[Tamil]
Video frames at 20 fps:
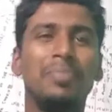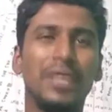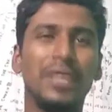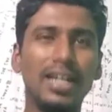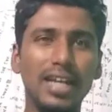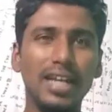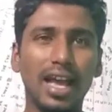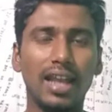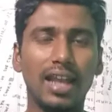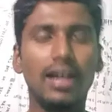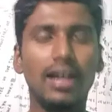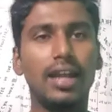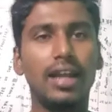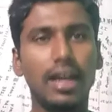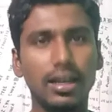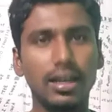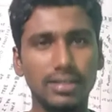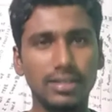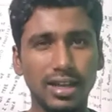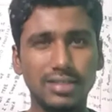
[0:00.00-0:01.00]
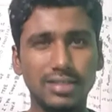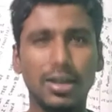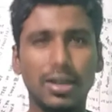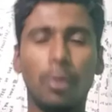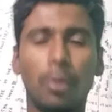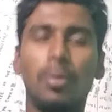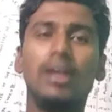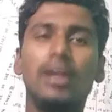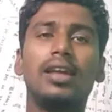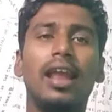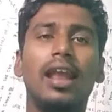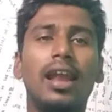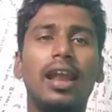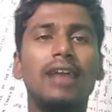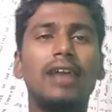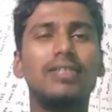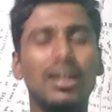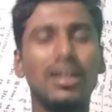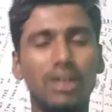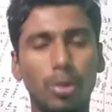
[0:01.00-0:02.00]
இந்தியாவில் நிறைய ஸ்டேட்ஸ் கவர்மெண்ட் எல்லா
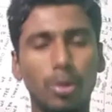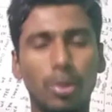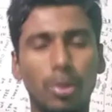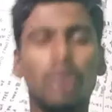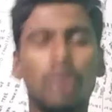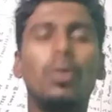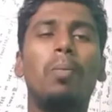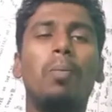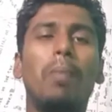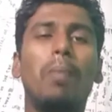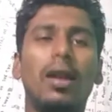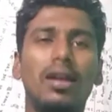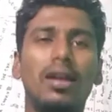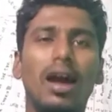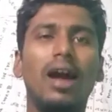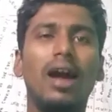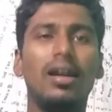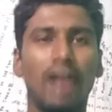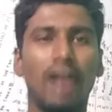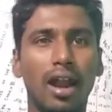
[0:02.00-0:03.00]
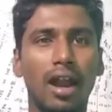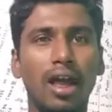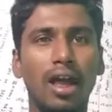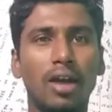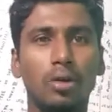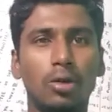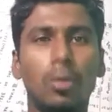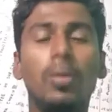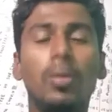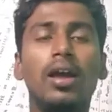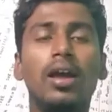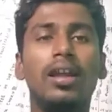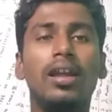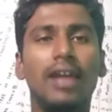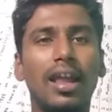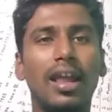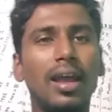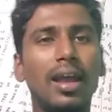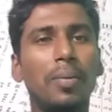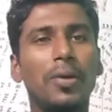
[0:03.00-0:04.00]
ஸ்டேட் கவர்மெண்ட்டும் பண்ணால் நல்லா இருக்கும்
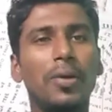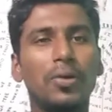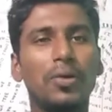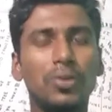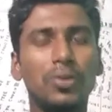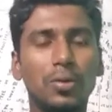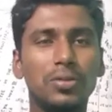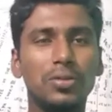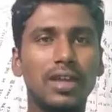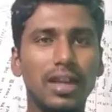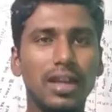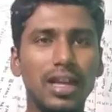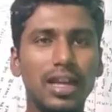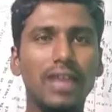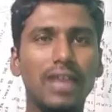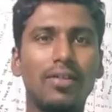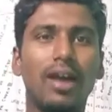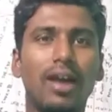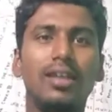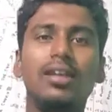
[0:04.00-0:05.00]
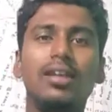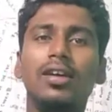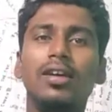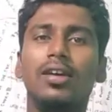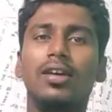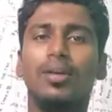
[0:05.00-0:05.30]
நிறைய பேர் வந்து கொஞ்சம் ரிலீவ் ஆகி